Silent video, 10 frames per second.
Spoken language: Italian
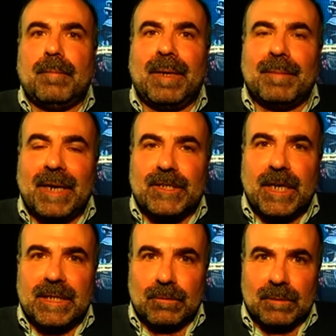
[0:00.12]
Prima
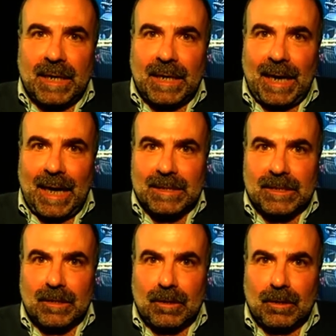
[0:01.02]
regia di un
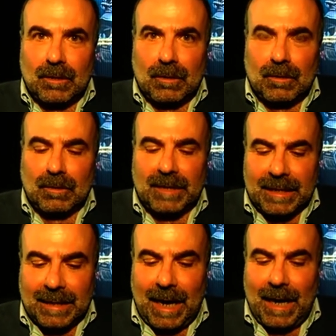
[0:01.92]
classico
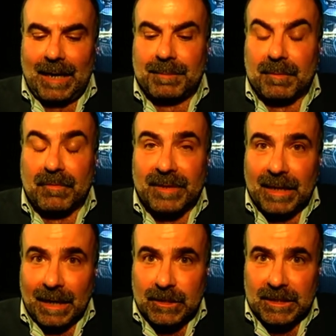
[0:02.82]
teatrale, primo
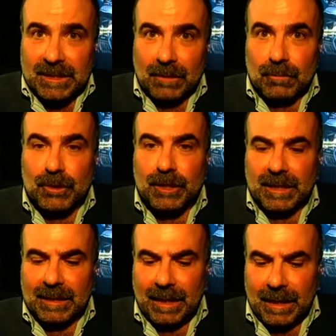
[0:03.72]
film da regista in
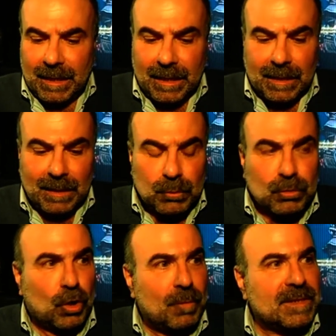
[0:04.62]
uscita e
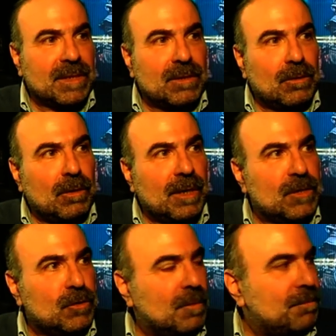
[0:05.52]
debutto come
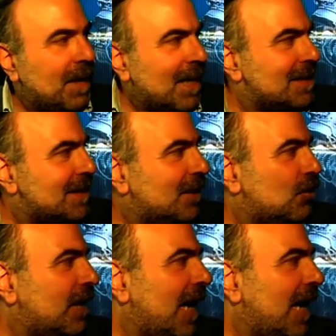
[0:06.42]
scrittore, insomma per Alessandro